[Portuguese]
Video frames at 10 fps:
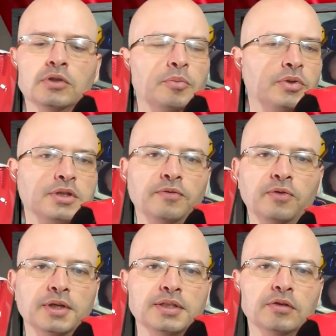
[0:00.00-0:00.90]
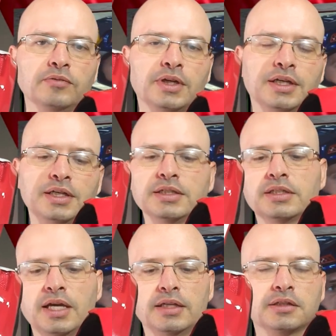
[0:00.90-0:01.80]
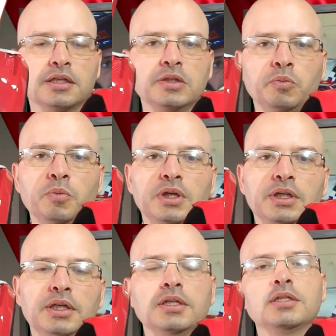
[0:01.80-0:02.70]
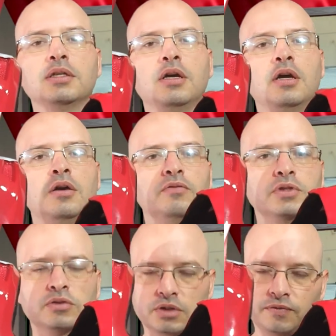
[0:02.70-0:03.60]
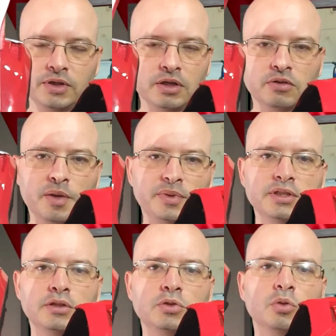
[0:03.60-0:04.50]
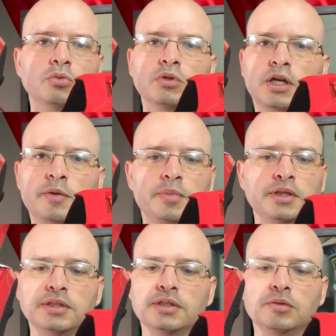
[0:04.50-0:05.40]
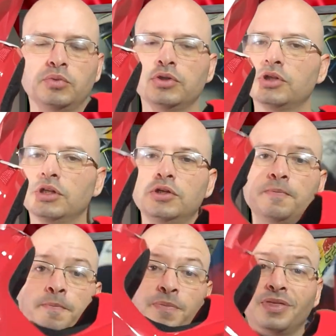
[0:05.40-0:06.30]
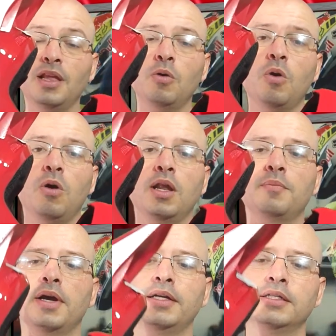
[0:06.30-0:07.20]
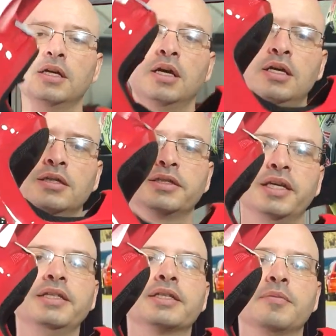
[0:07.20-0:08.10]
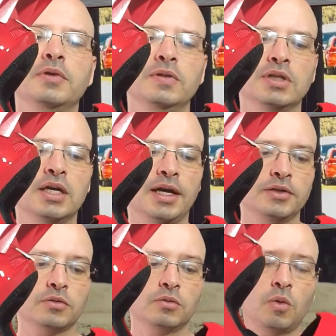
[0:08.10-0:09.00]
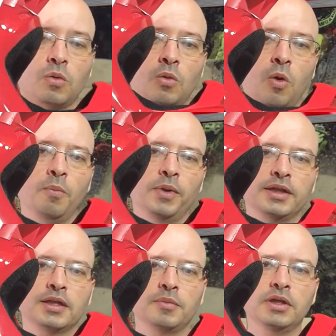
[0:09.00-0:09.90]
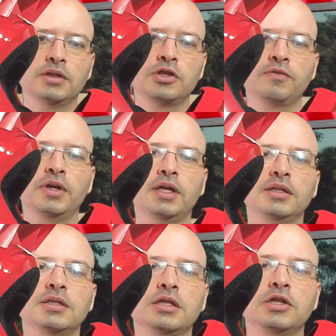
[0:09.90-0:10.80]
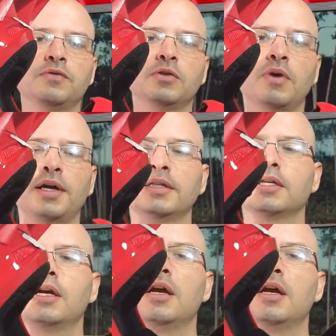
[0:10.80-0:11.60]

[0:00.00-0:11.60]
Depois que a forração fica cansada, que a espuma cansa, você fica com o capacete solto na cabeça e assim por diante, não rola mais seis tamanhos de casco completamente diferentes e individuais